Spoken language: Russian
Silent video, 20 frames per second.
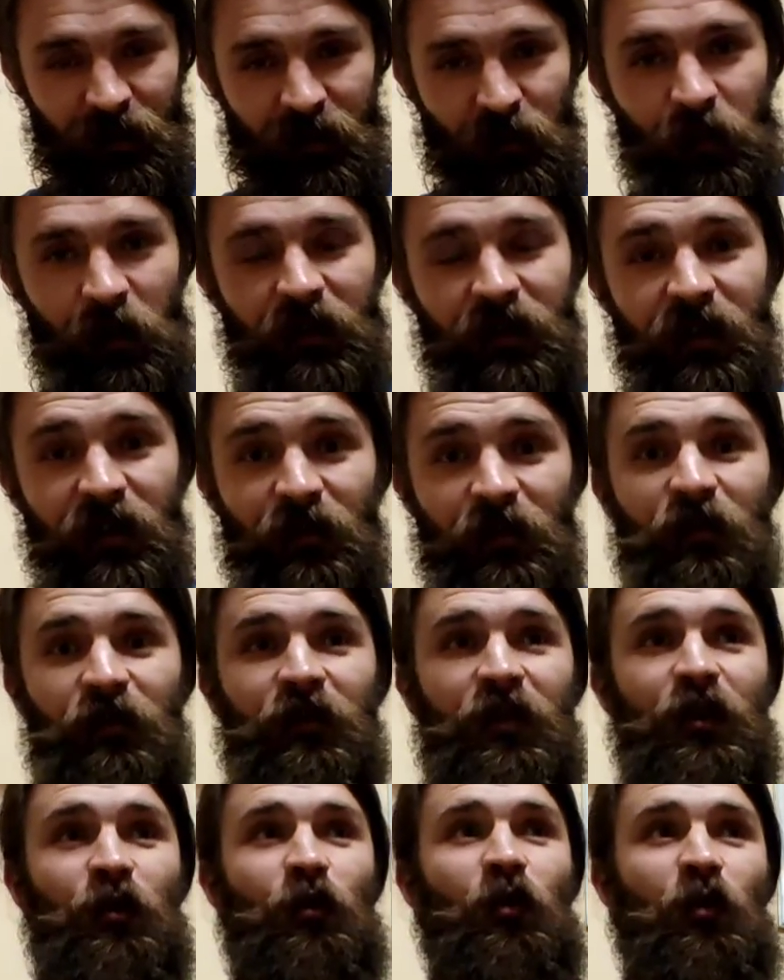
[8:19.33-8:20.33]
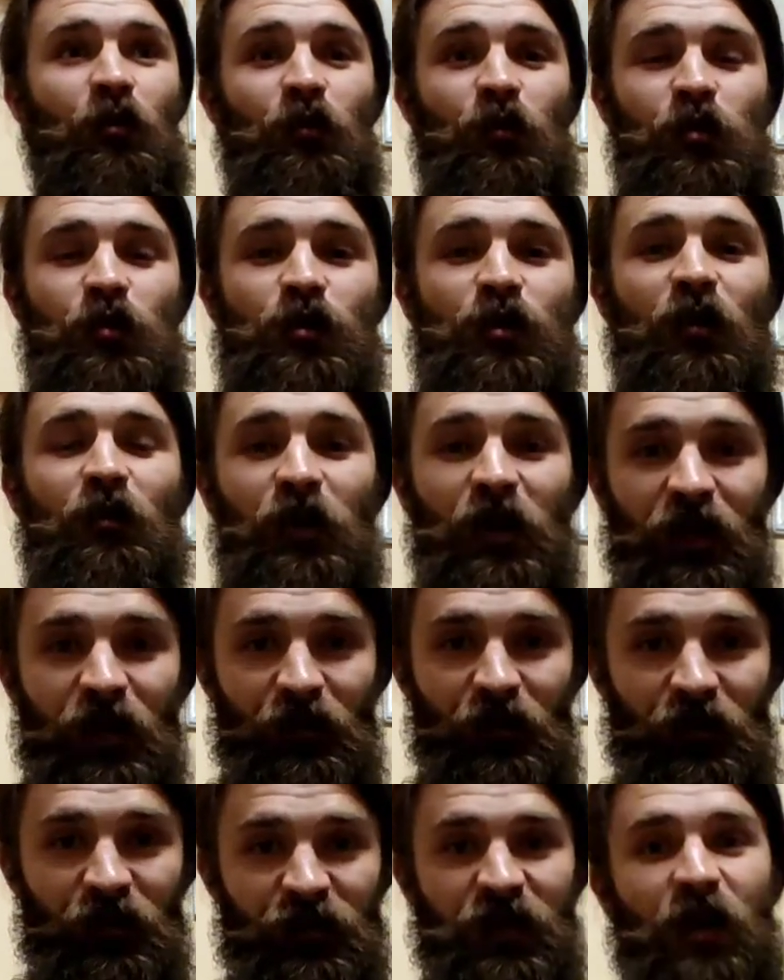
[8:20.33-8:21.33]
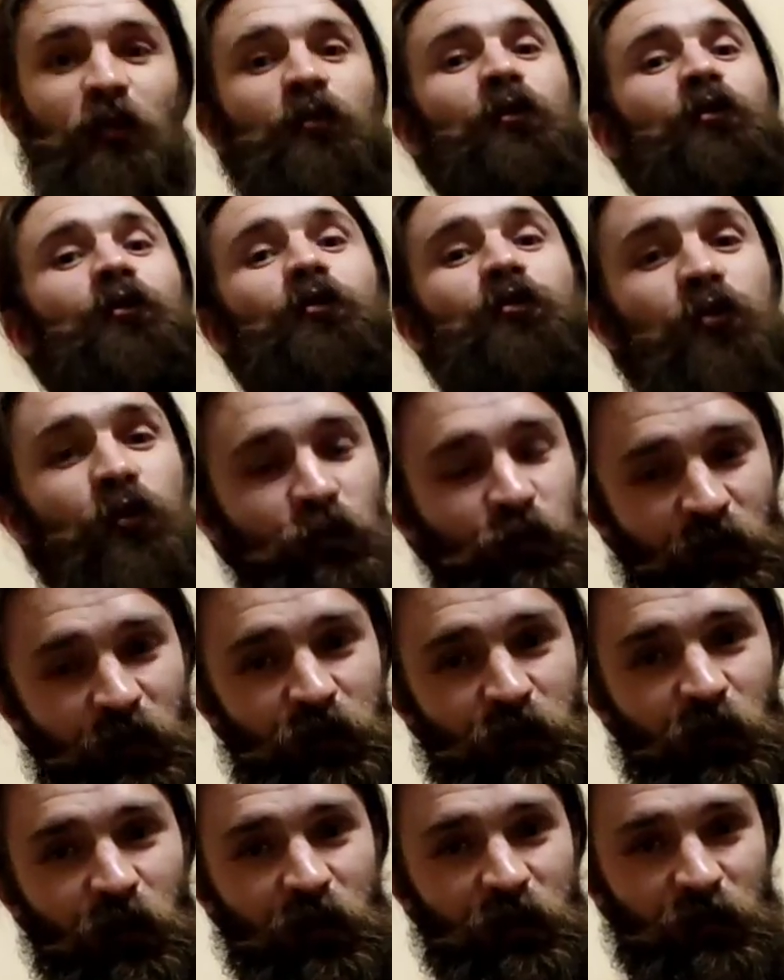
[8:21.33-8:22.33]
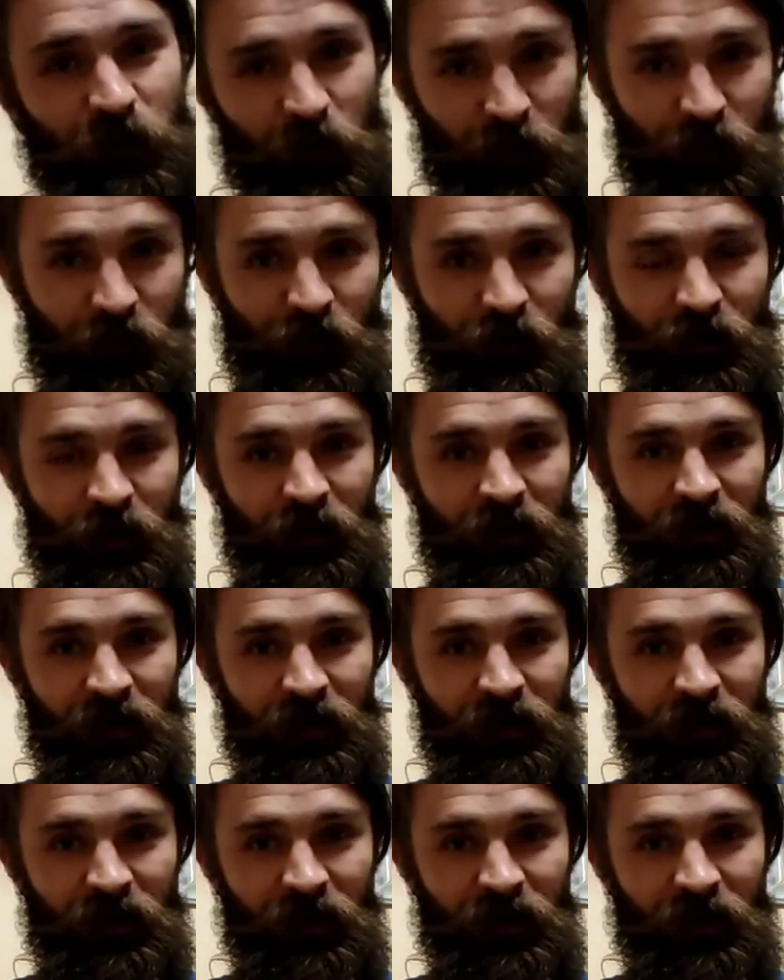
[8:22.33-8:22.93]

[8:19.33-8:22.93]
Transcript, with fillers: теперь ты ее и будешь обыгрывать в самую лучшую, насколько сможешь.